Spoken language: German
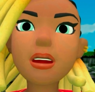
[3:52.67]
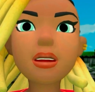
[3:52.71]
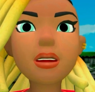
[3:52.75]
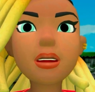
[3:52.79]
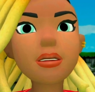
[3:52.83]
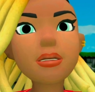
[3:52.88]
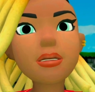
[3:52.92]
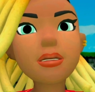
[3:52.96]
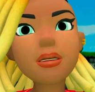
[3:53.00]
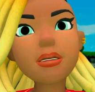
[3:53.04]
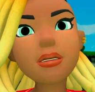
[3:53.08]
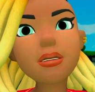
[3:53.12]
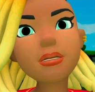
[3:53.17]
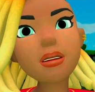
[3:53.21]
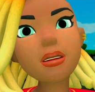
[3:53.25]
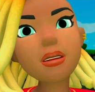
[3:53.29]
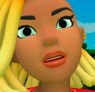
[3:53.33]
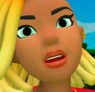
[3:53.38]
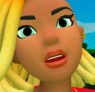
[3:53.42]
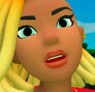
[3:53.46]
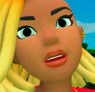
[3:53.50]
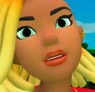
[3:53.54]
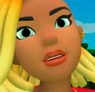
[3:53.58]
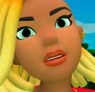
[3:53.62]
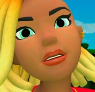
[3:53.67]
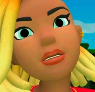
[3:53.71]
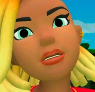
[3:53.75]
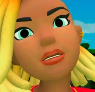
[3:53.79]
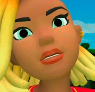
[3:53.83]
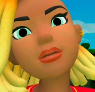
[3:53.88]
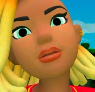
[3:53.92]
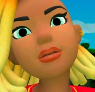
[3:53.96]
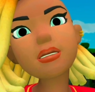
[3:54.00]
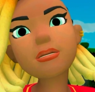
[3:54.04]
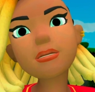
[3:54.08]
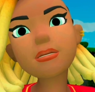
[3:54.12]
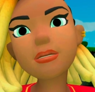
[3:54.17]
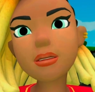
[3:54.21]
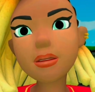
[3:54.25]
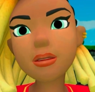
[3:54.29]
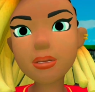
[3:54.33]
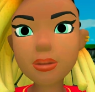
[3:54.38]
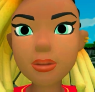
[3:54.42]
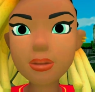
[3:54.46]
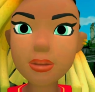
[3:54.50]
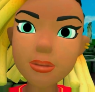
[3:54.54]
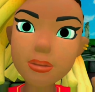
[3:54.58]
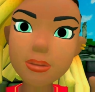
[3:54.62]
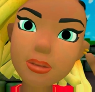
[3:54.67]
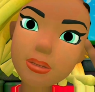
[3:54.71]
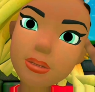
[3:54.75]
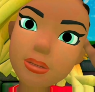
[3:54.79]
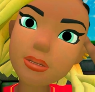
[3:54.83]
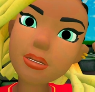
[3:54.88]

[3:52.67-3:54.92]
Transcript: Wenn jemand dann bei der Arbeit ist,